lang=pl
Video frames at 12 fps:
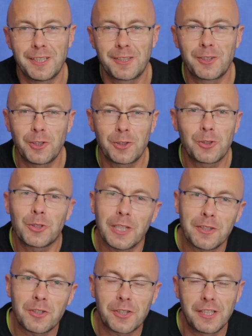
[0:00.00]
jest dość
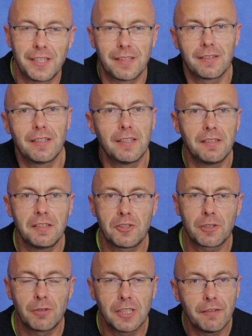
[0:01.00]
ciężki, e,
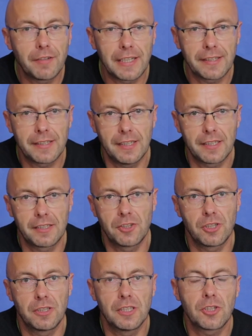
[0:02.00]
szczególnie w rękach. Jeżeli